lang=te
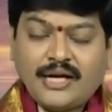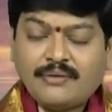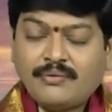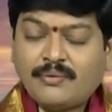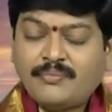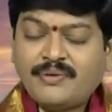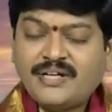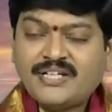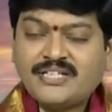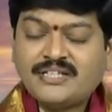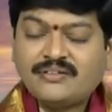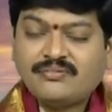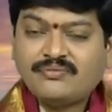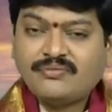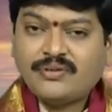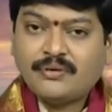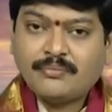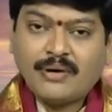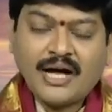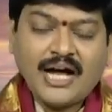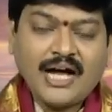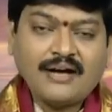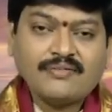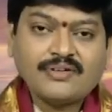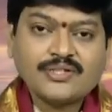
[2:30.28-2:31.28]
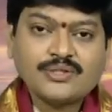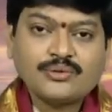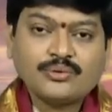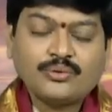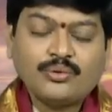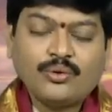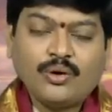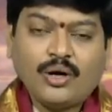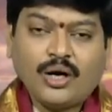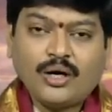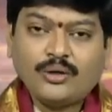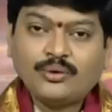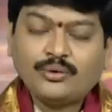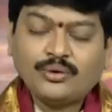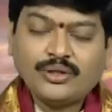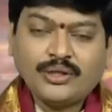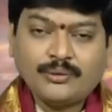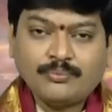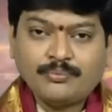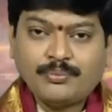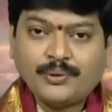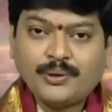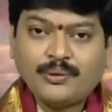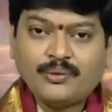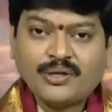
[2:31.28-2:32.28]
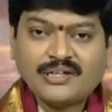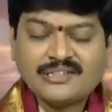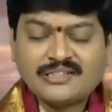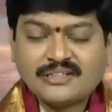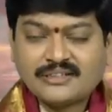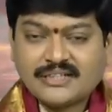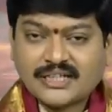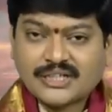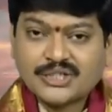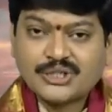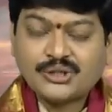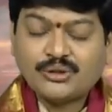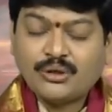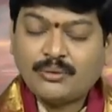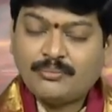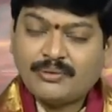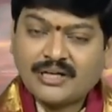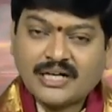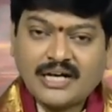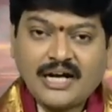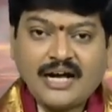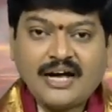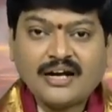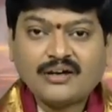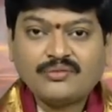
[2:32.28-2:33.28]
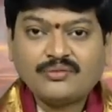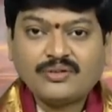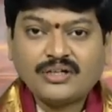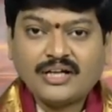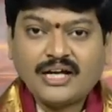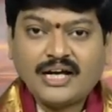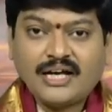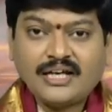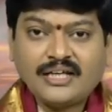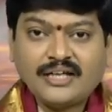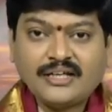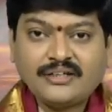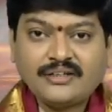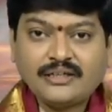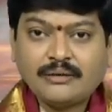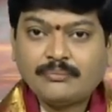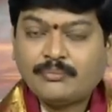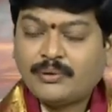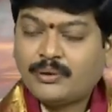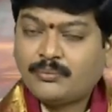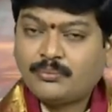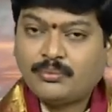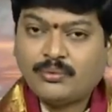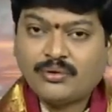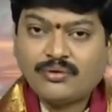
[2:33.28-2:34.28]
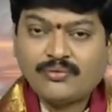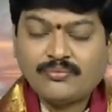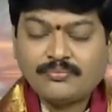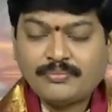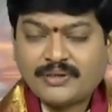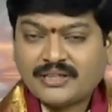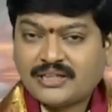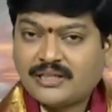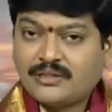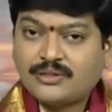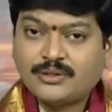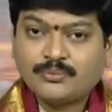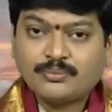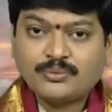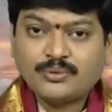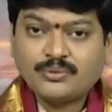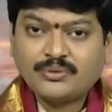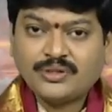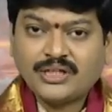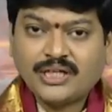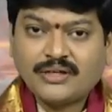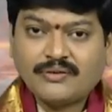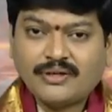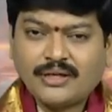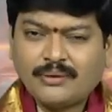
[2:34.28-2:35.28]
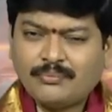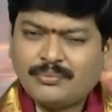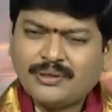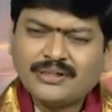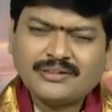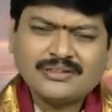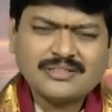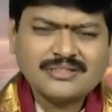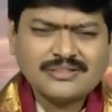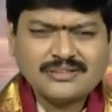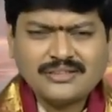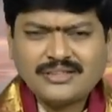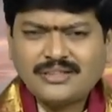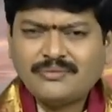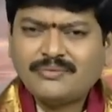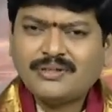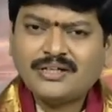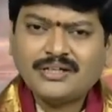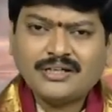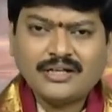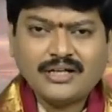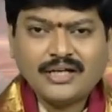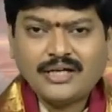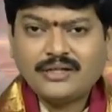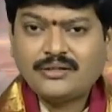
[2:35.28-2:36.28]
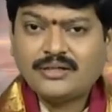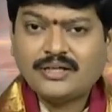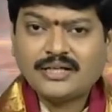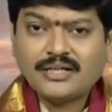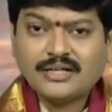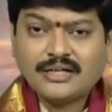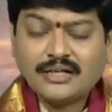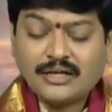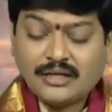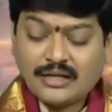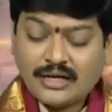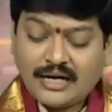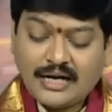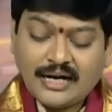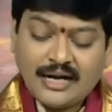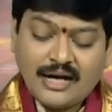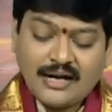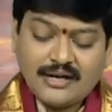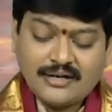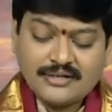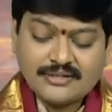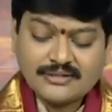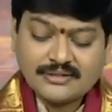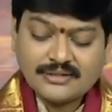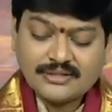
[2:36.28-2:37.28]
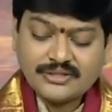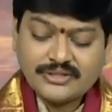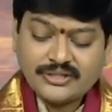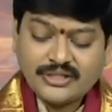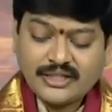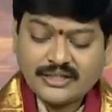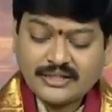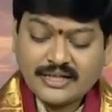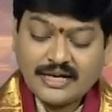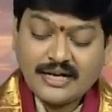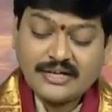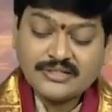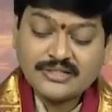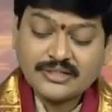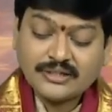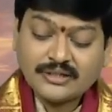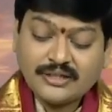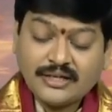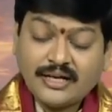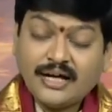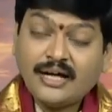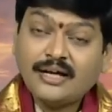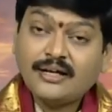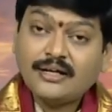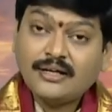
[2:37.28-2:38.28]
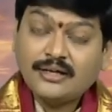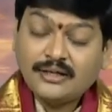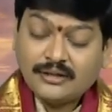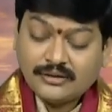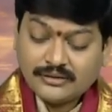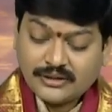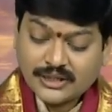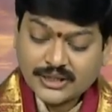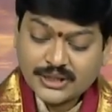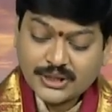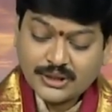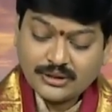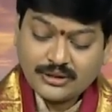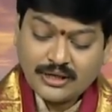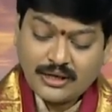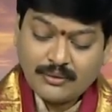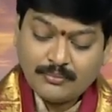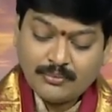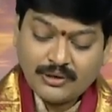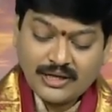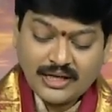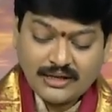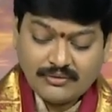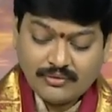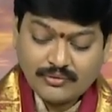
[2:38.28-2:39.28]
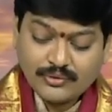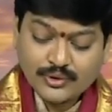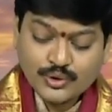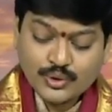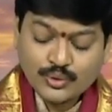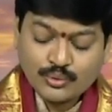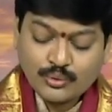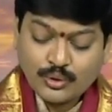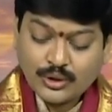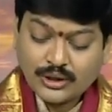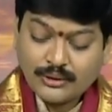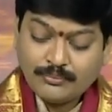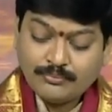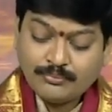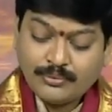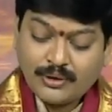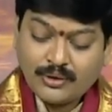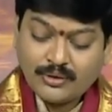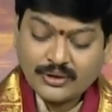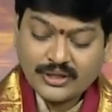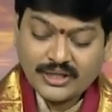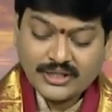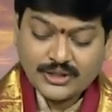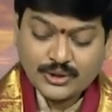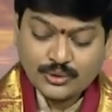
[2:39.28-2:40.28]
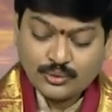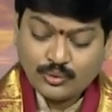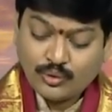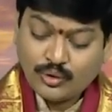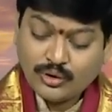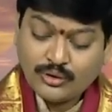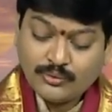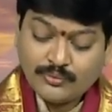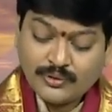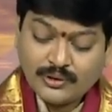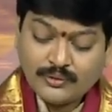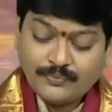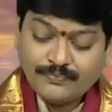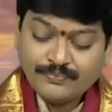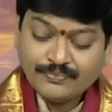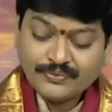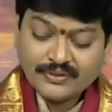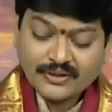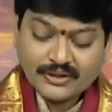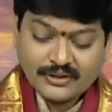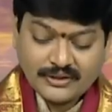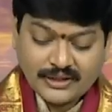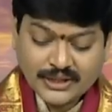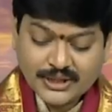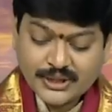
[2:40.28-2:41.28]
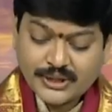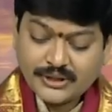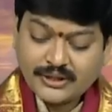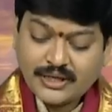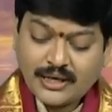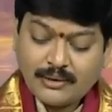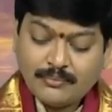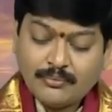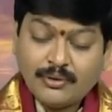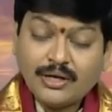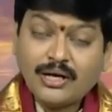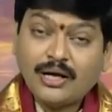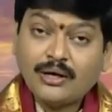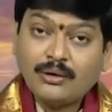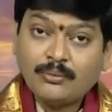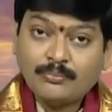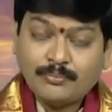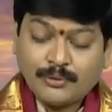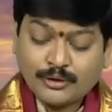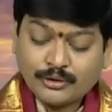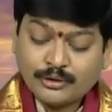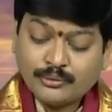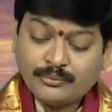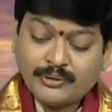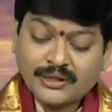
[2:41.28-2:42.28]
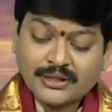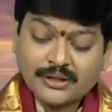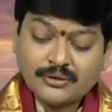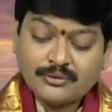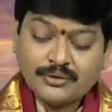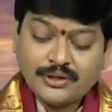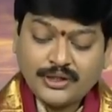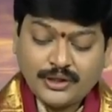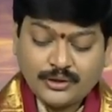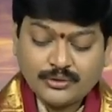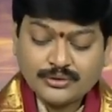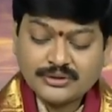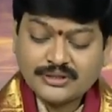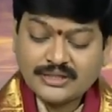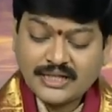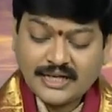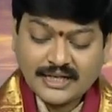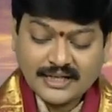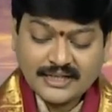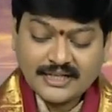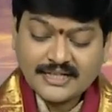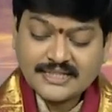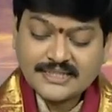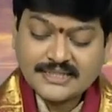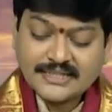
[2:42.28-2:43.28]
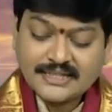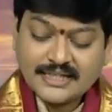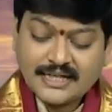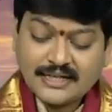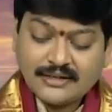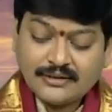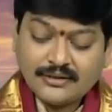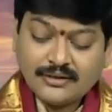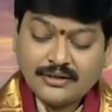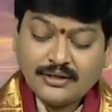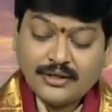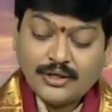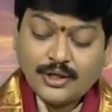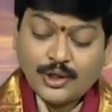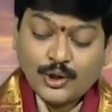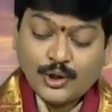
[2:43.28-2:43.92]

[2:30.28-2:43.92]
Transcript: హేమబీజం విభావసు అంటూ ఎప్పుడు కూడా అసలు దక్షిణలో బంగారం ఉండాలి అని చెప్పని పూర్వం పెద్దలు చెప్తూ ఉండేవారు ఇప్పుడు అంత స్థితి మనకి లేదు కనుక కాలాన్ని అనుసరించి యథాశక్తిగా దక్షిణ తాంబూలాలు ఇవ్వవచ్చు పావు కేజీ గోధుమలు దక్షిణ తాంబూలాలు పట్టుబట్టలు ఈరోజు దానంగా చేయాలి